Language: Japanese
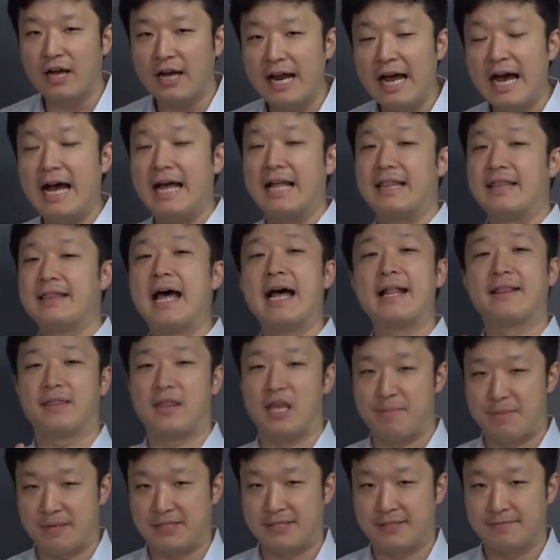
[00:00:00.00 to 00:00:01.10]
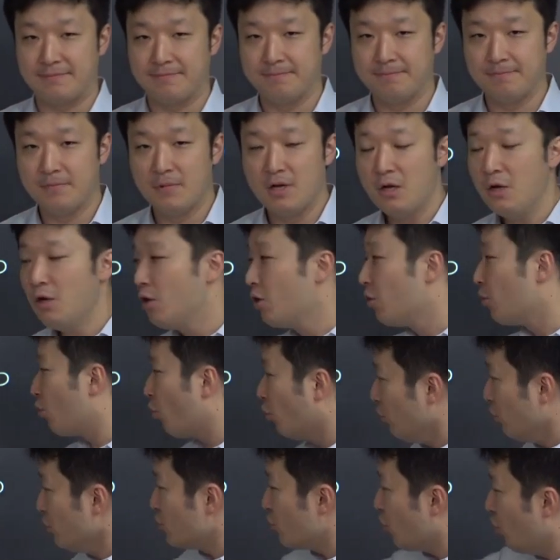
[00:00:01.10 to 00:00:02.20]
からなっています。
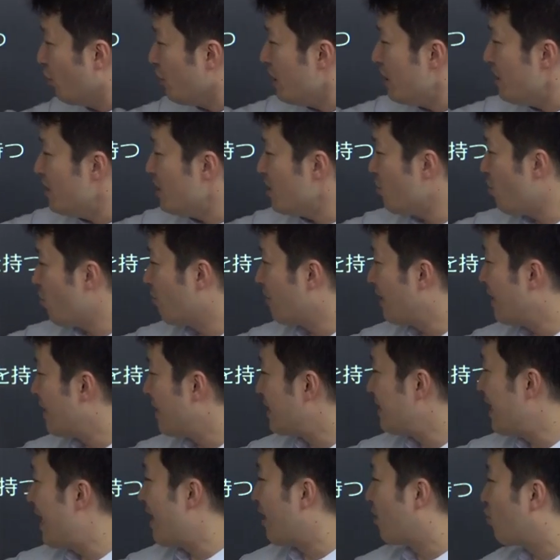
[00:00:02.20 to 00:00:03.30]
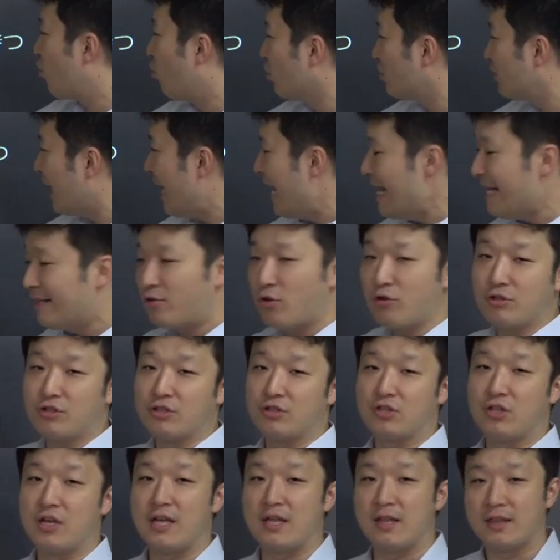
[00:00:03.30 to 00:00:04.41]
この常任理事国はですねごたいこくっ
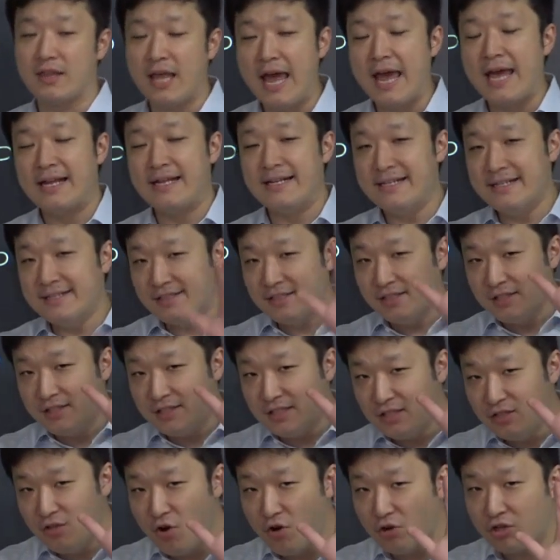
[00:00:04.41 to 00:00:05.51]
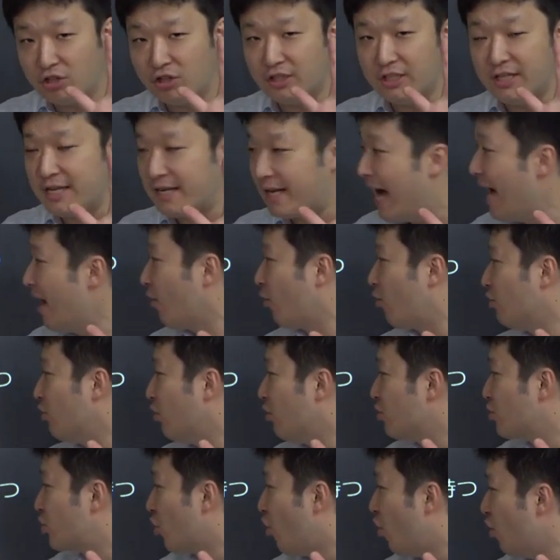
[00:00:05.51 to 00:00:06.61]
ていっていつつの国がこ
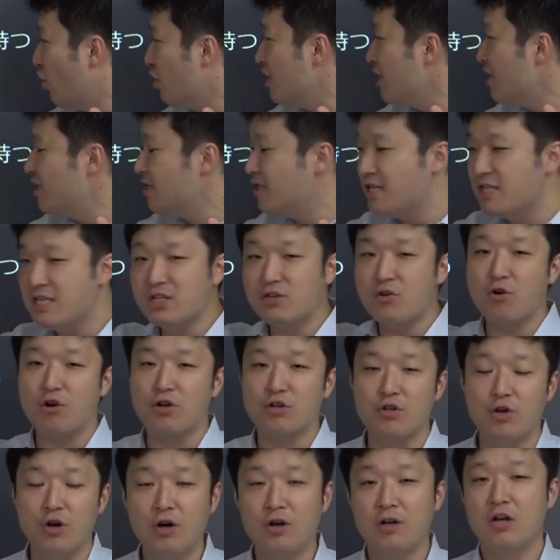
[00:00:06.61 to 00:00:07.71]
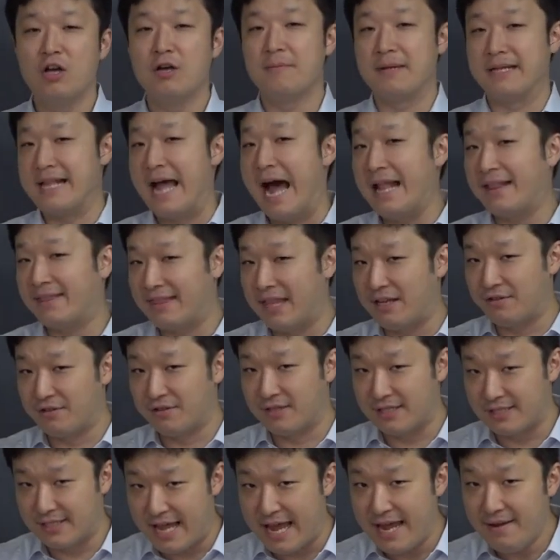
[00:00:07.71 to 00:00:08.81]
の常任理事国のになってるん
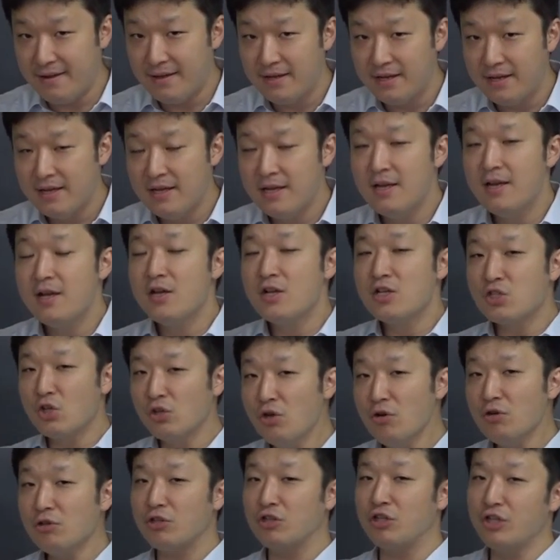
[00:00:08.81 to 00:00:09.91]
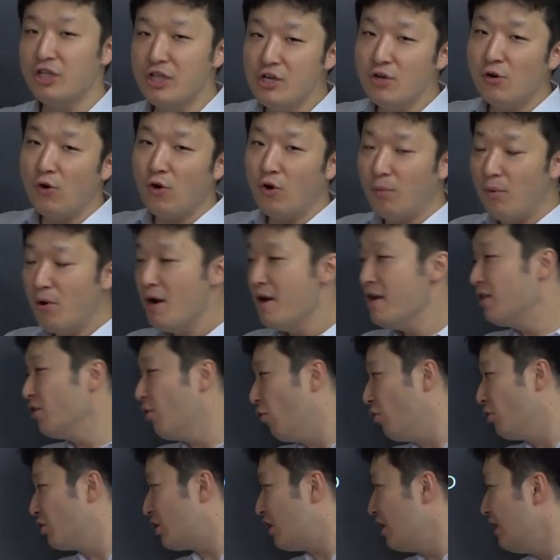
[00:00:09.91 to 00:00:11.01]
ですね。その国を覚えて
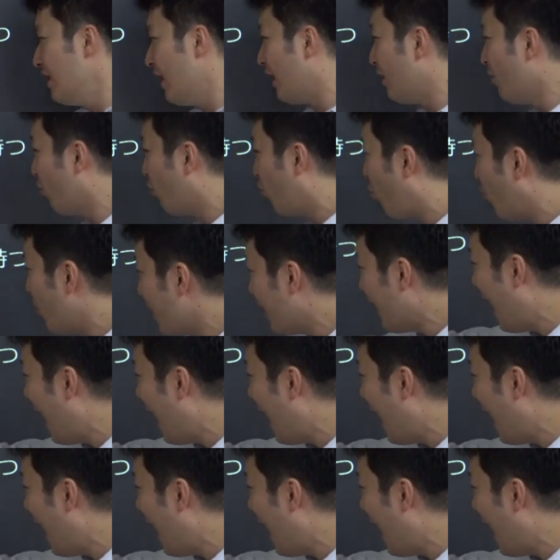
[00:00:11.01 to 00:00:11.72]
ほしいんだけど、これ